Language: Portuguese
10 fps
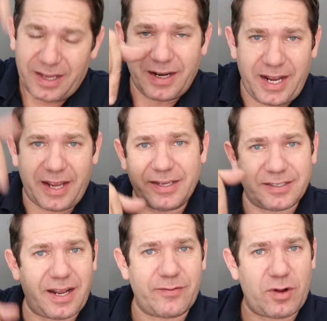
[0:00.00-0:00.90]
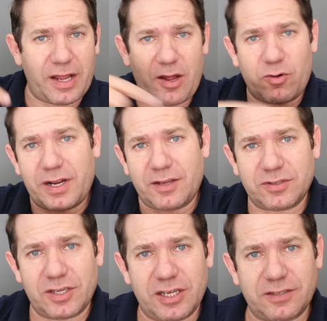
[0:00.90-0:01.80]
Clica aqui, se inscreve no canal, clica no
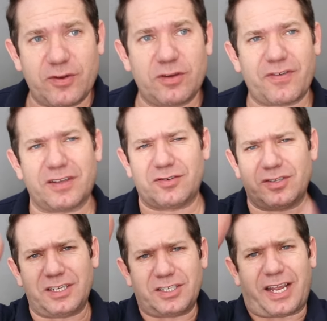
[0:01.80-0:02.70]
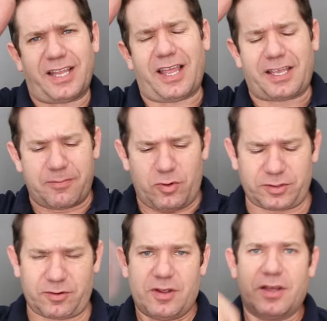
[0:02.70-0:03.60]
sininho, ativa as notificações, deixa aquele like
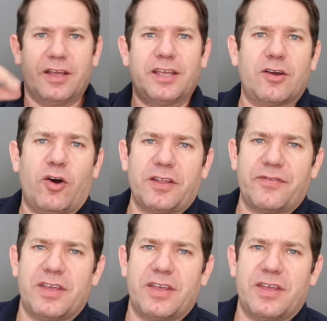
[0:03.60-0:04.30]
monstro e roda a